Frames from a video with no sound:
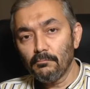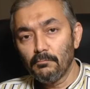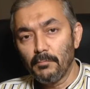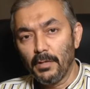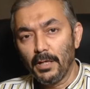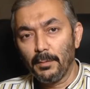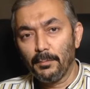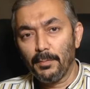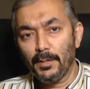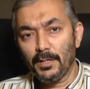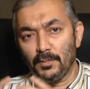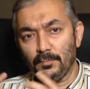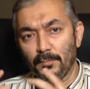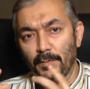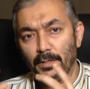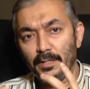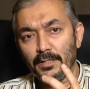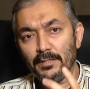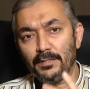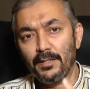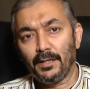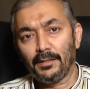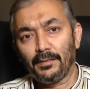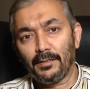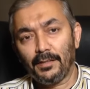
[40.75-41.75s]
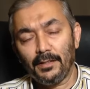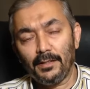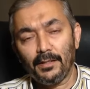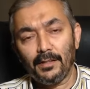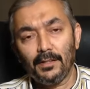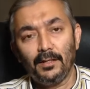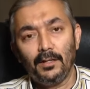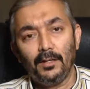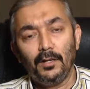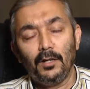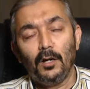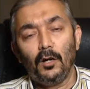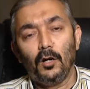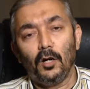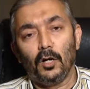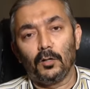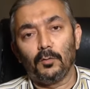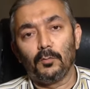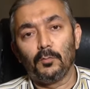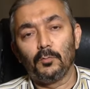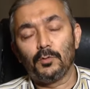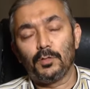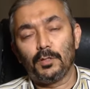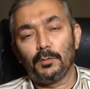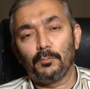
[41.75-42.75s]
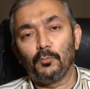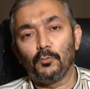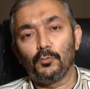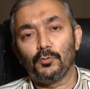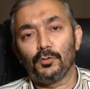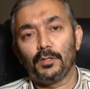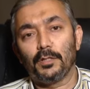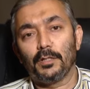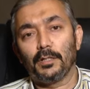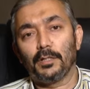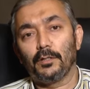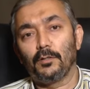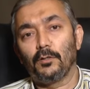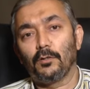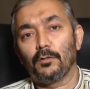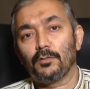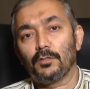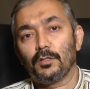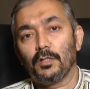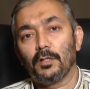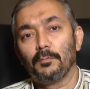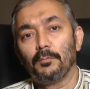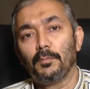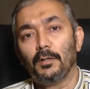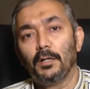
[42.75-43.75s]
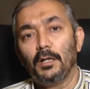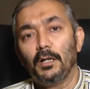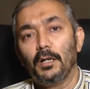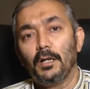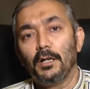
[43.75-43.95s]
मेरे पास मरीज़ आते हैं और उनसे पूछते हैं कि डॉक्टर साहब